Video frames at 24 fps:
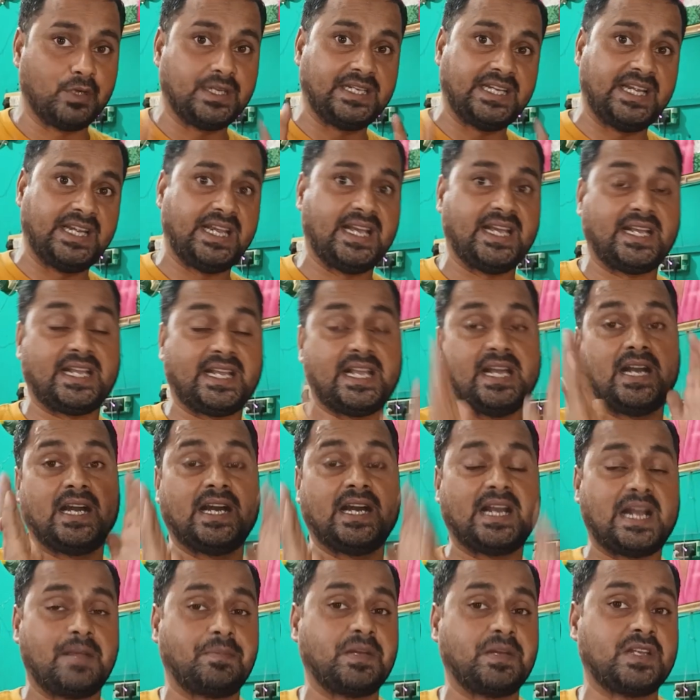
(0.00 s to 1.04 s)
वो ये है कि
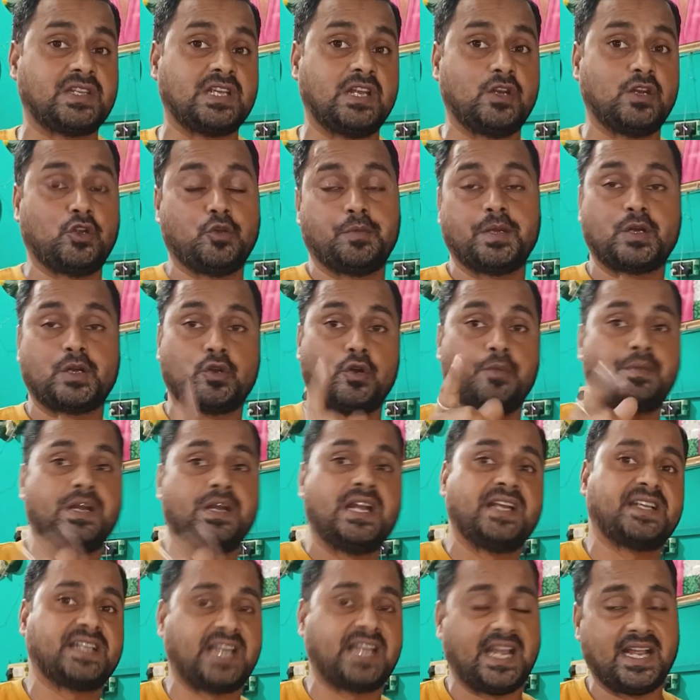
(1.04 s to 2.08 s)
अगर आपके चैनल के ऊपर
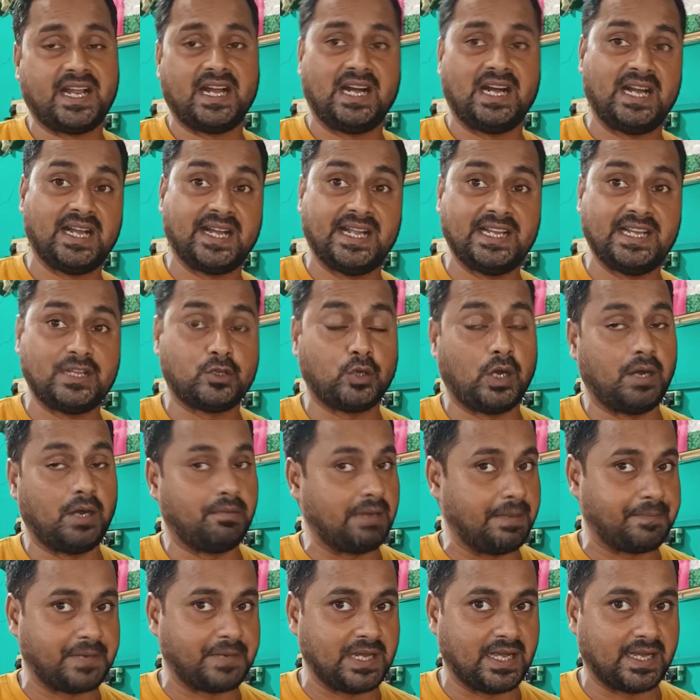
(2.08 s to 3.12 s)
कॉपीराइट स्ट्राइक आ गई तो
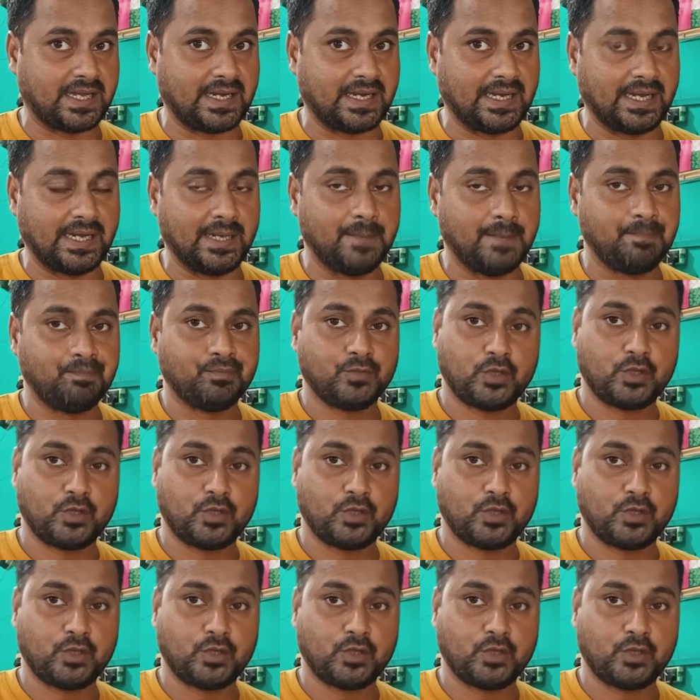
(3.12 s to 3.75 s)
अब आप क्या करेंगे